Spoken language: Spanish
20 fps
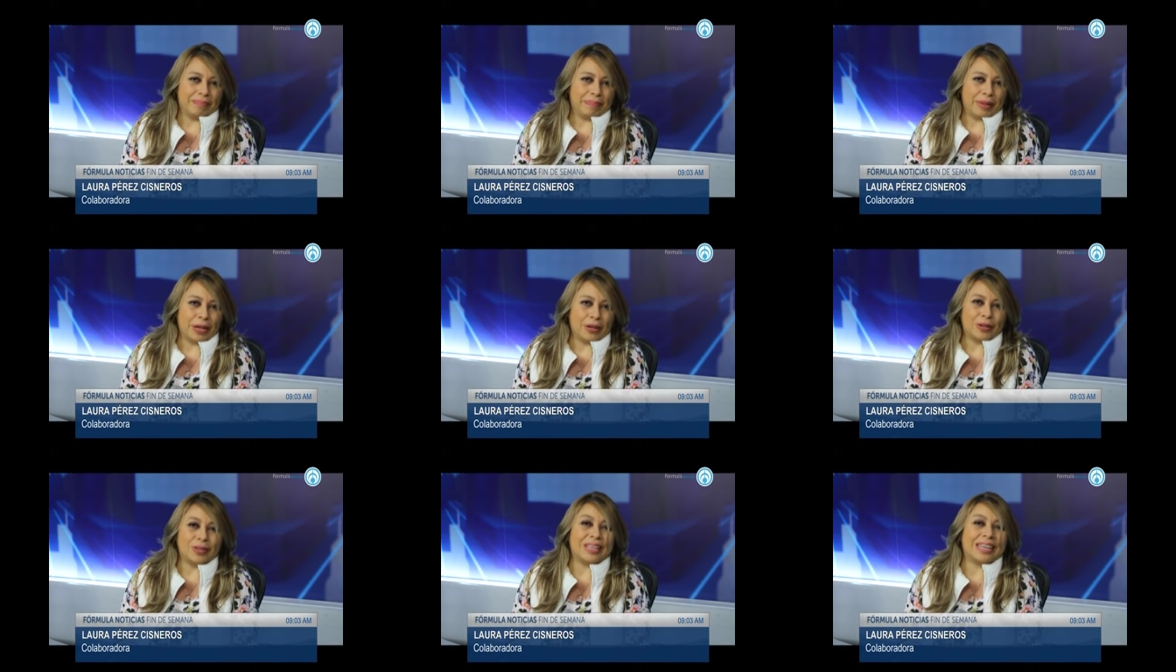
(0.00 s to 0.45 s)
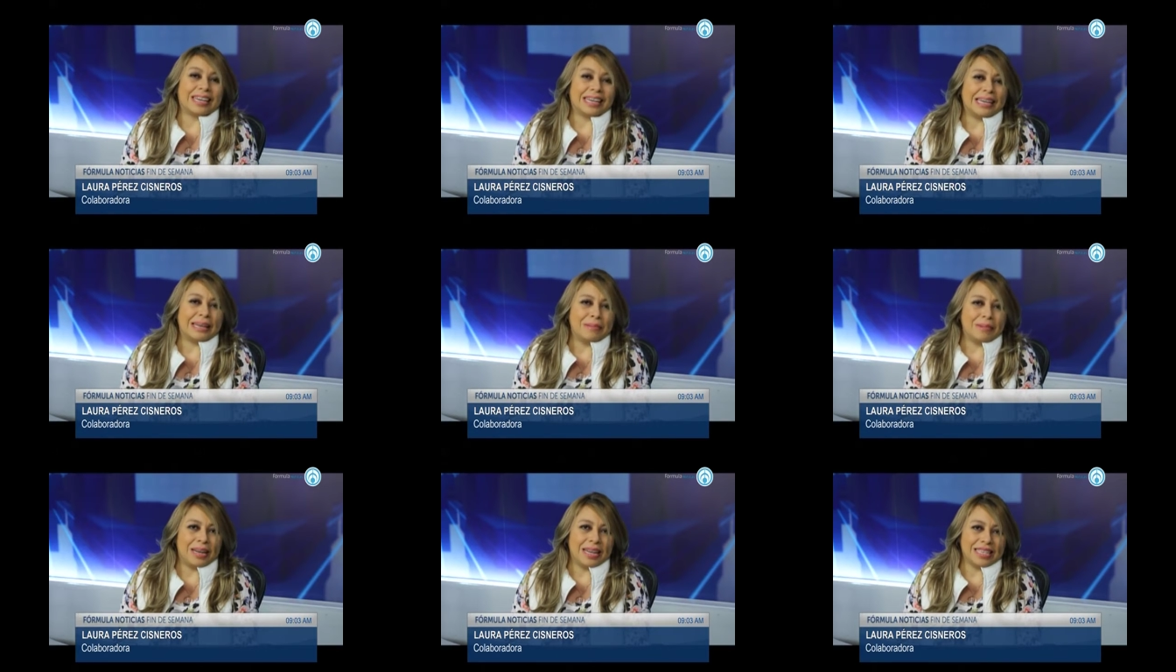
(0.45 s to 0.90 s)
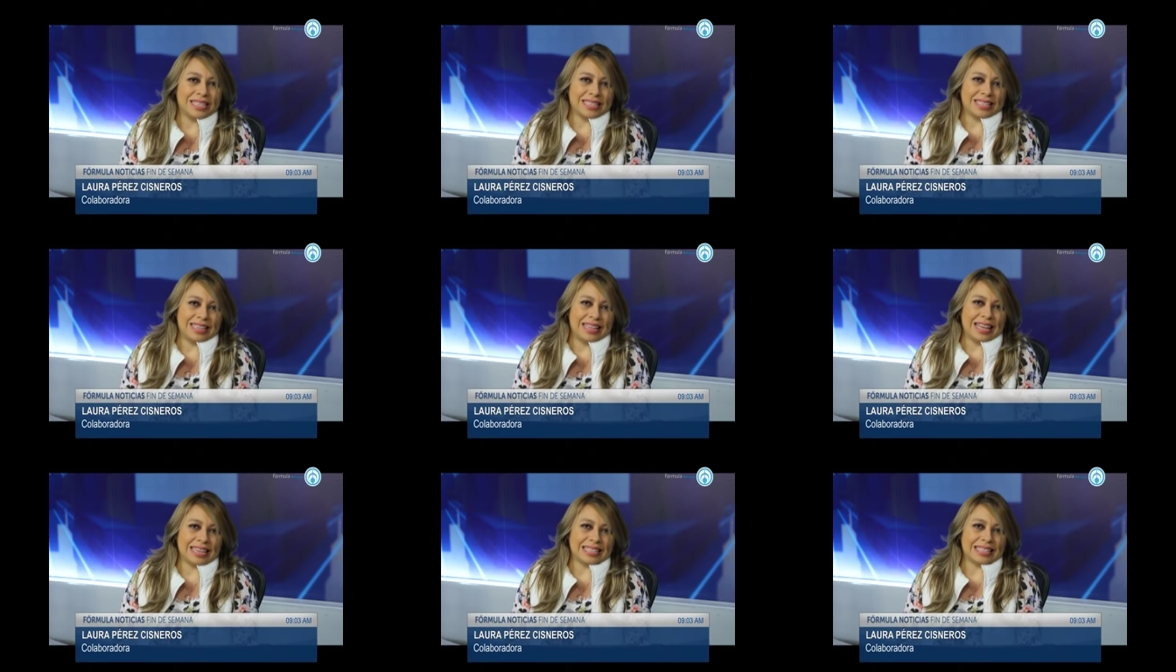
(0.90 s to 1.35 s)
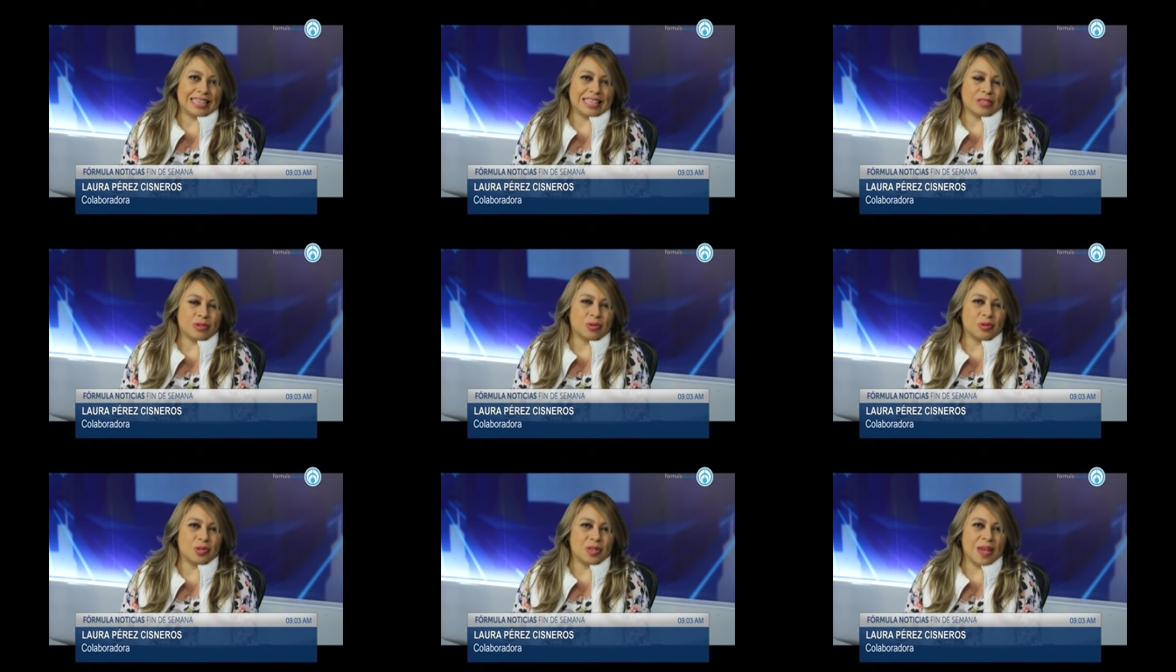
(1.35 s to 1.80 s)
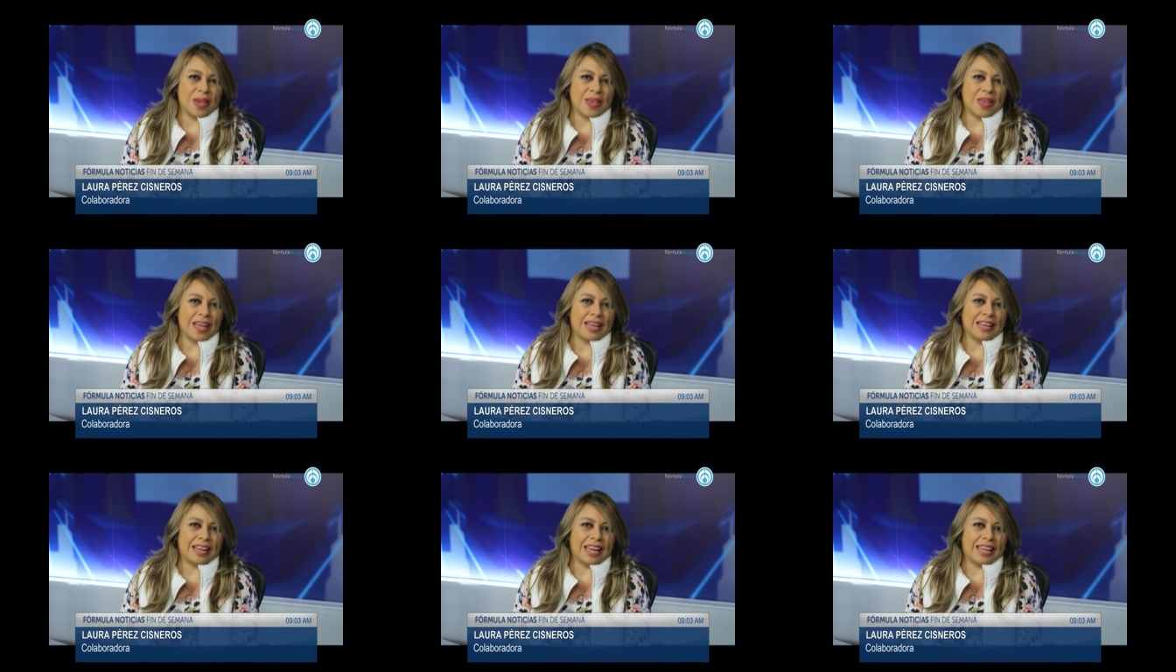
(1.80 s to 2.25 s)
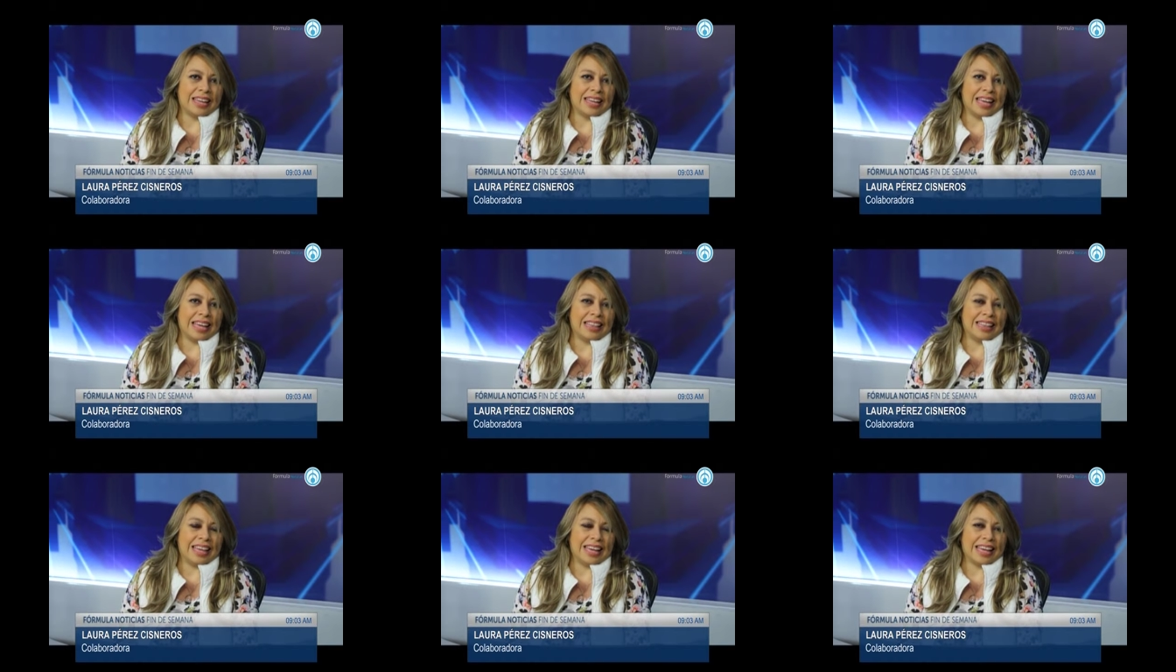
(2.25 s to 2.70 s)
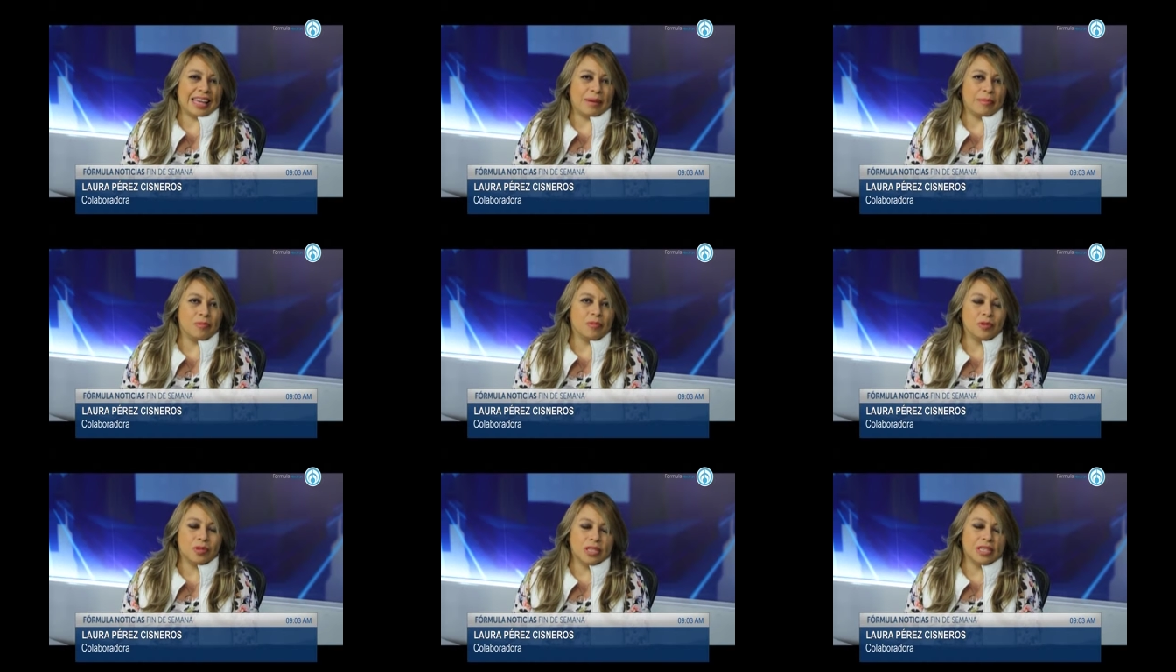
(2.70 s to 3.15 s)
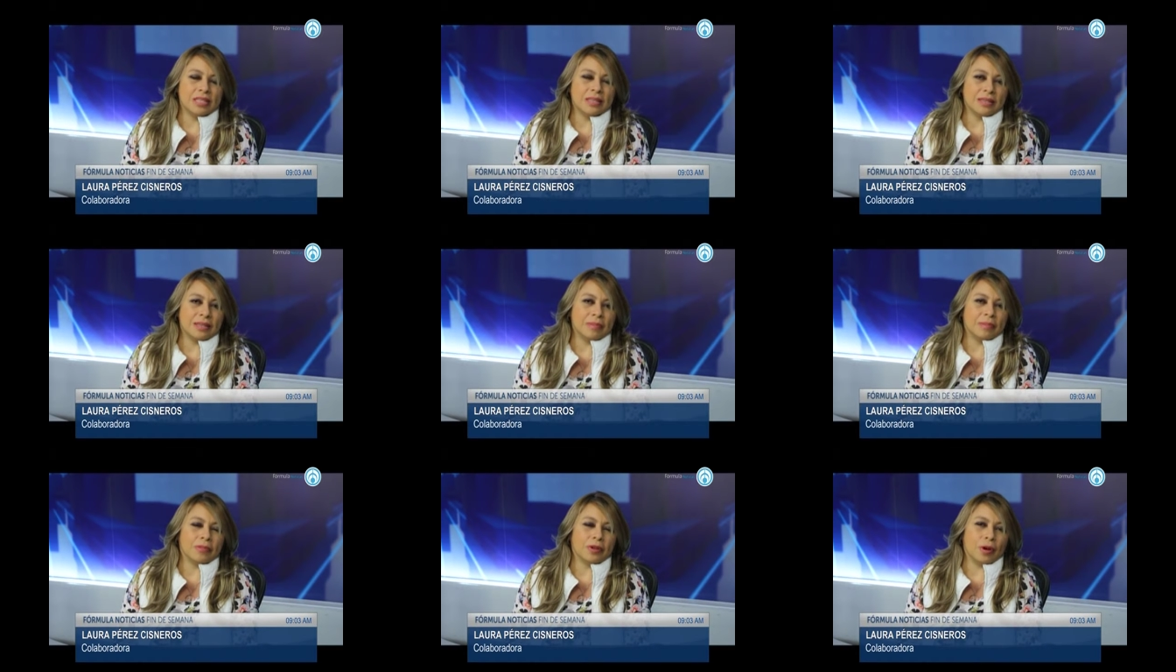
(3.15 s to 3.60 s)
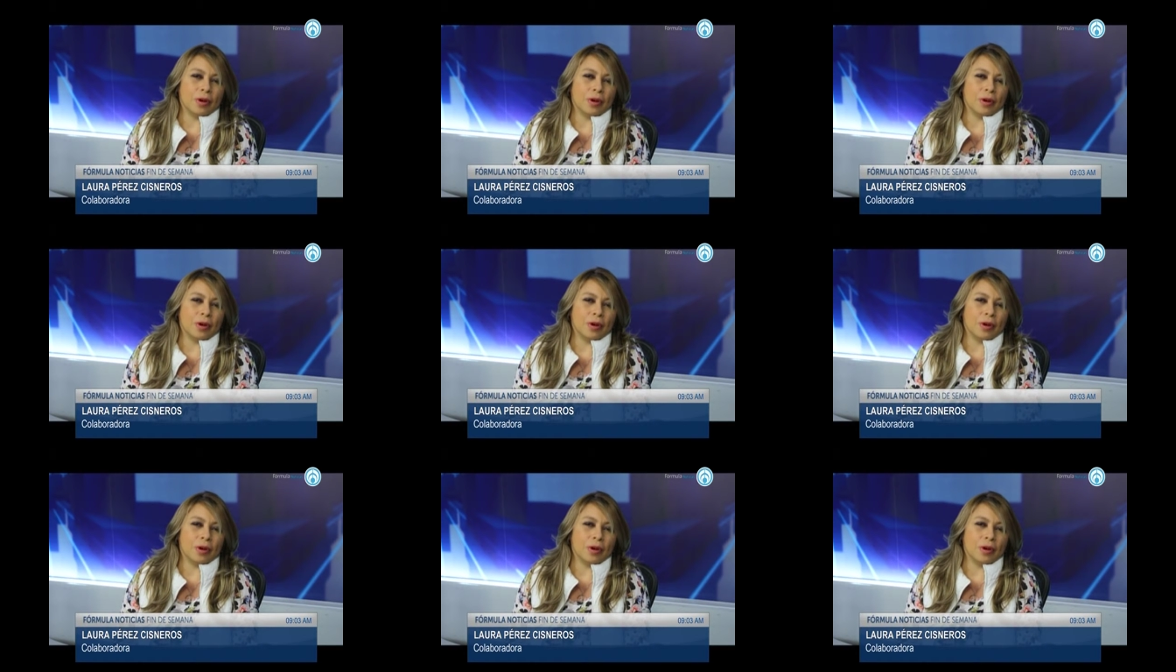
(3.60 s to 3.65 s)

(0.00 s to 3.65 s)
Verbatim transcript: pero terribles las que suceden en, de que muchas